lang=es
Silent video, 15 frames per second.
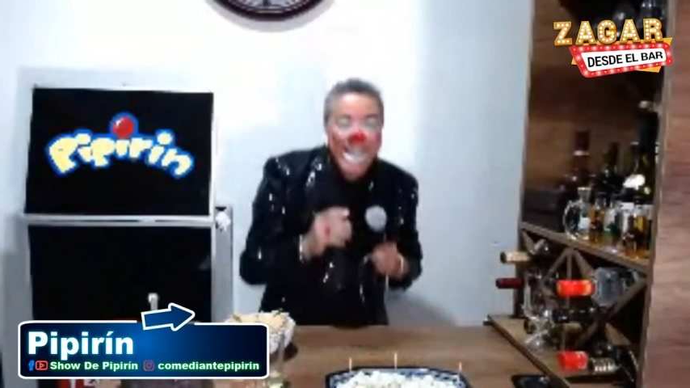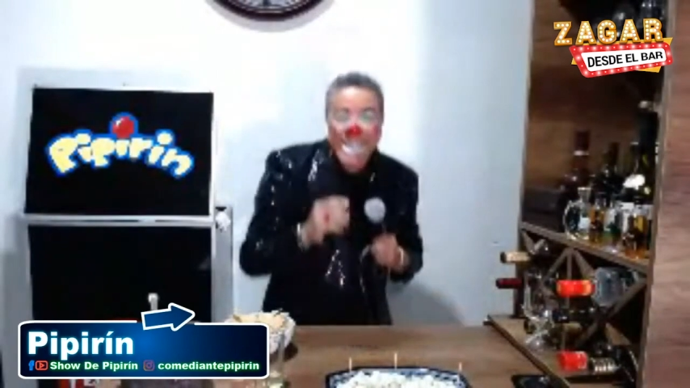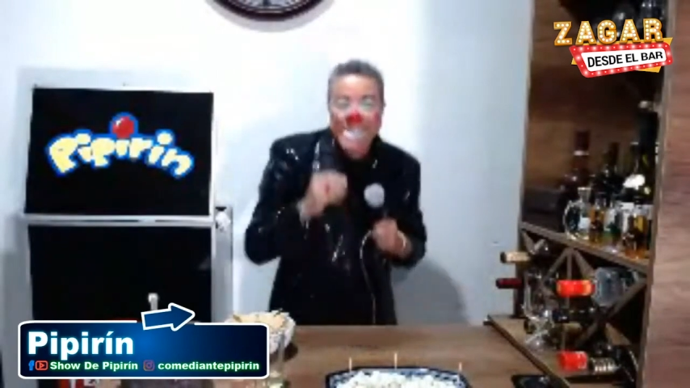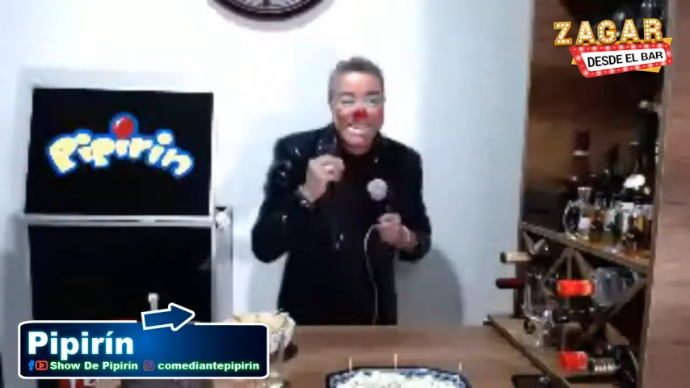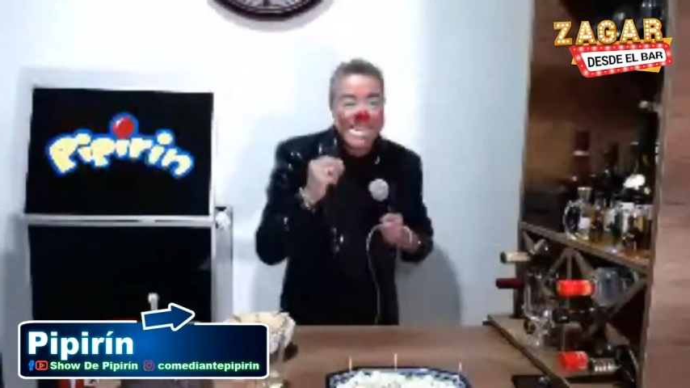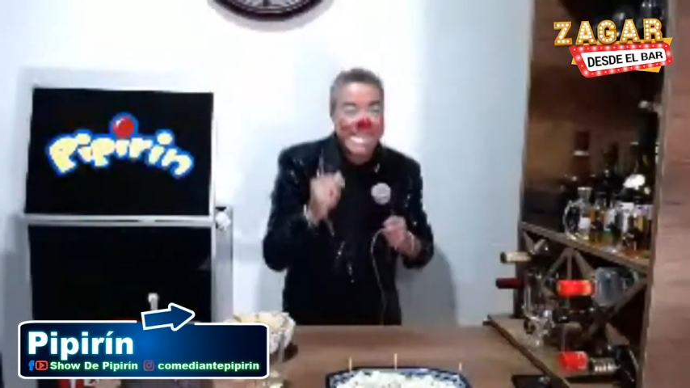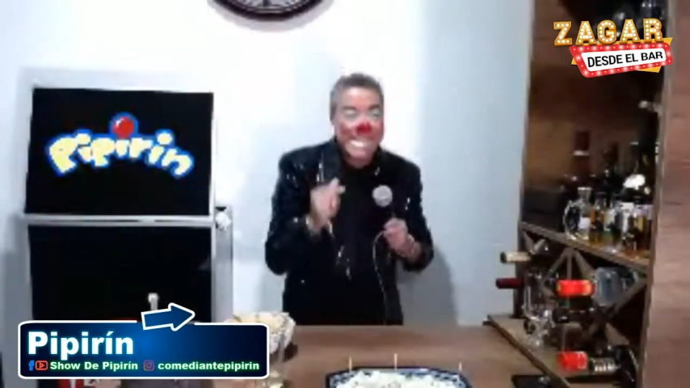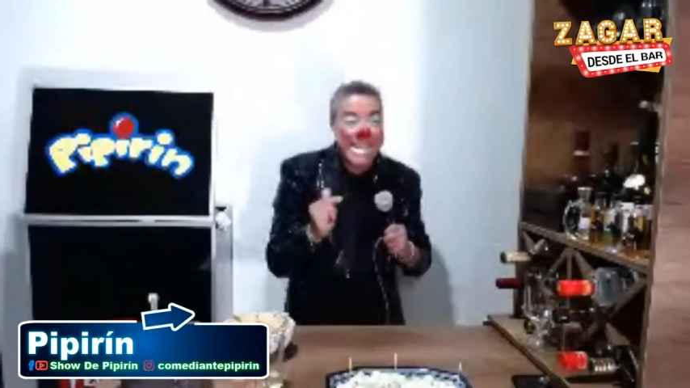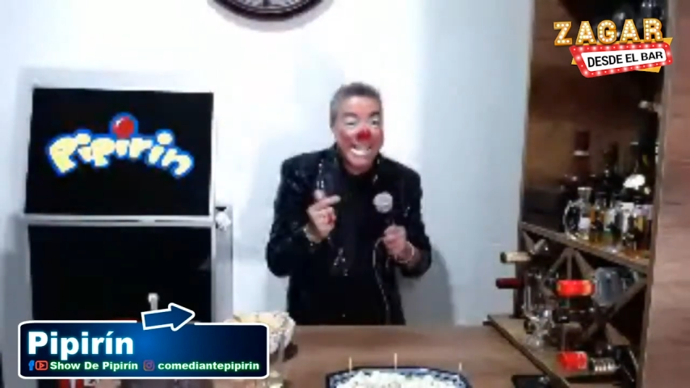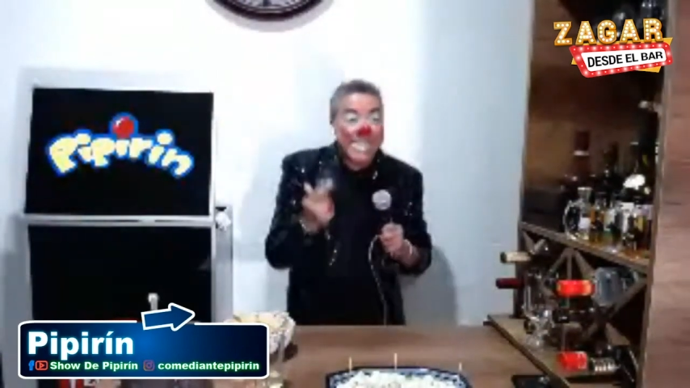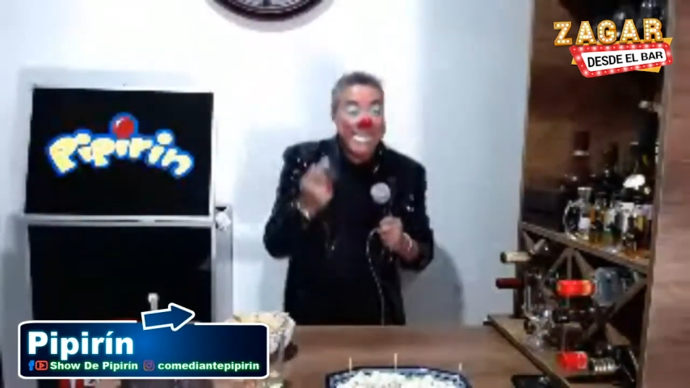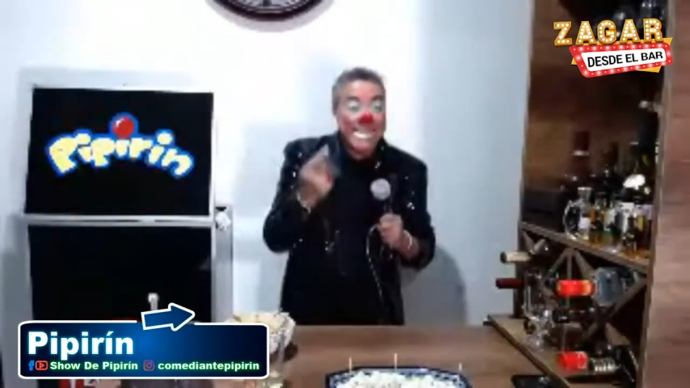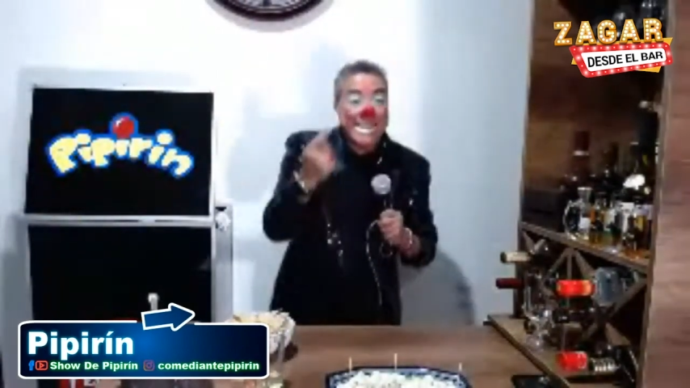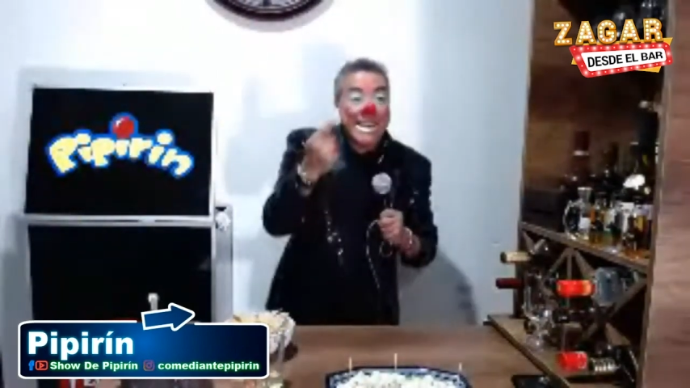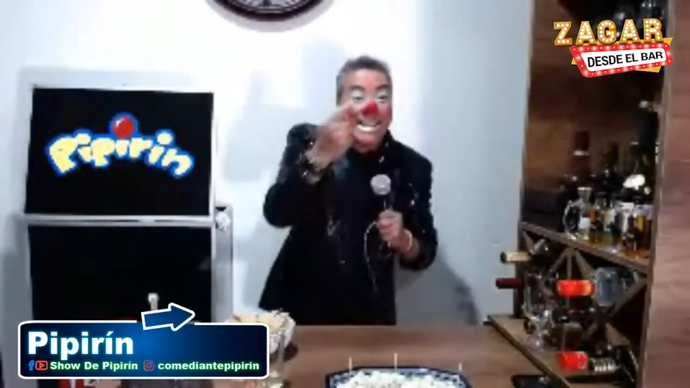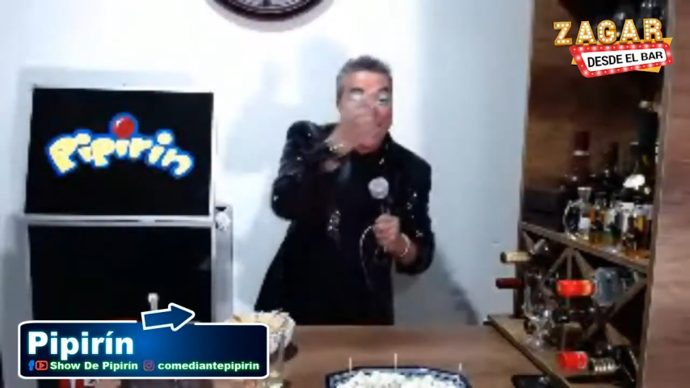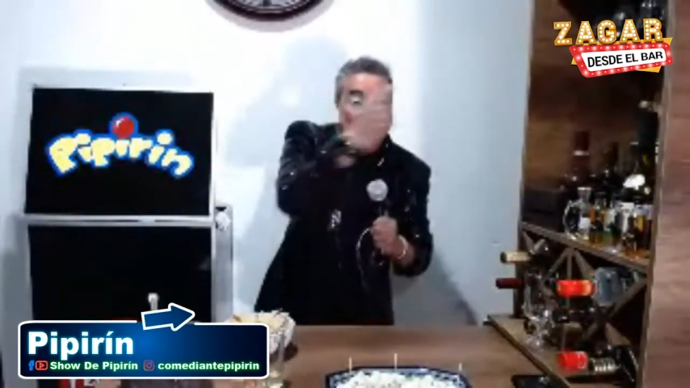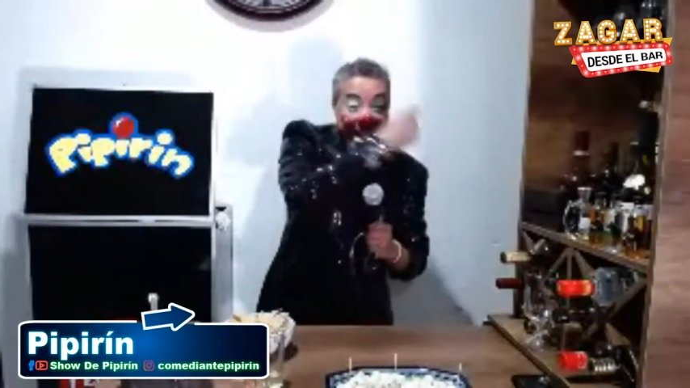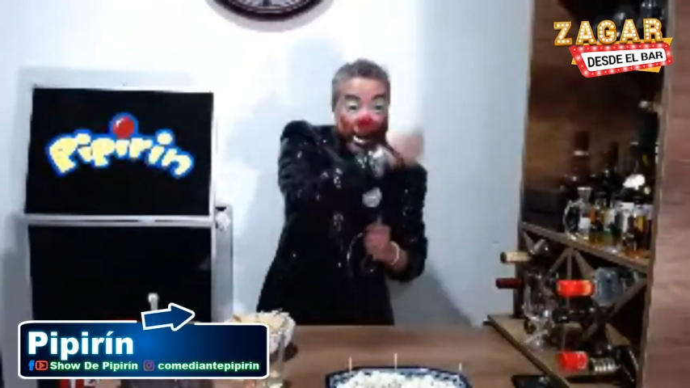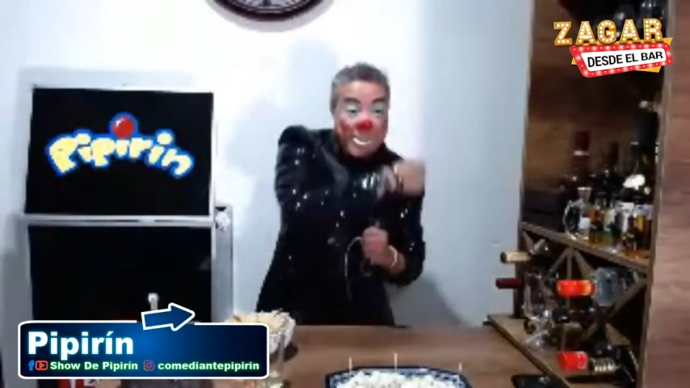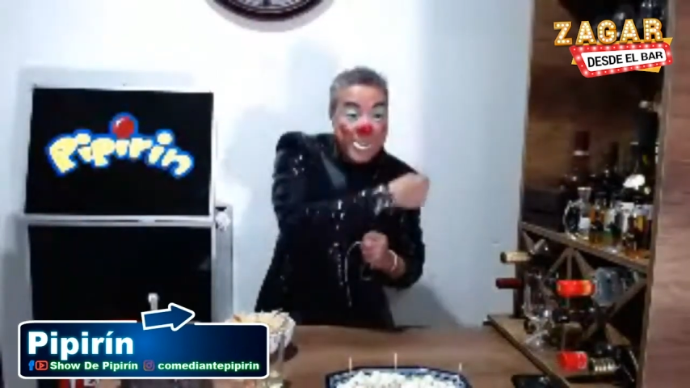no se da cuenta que el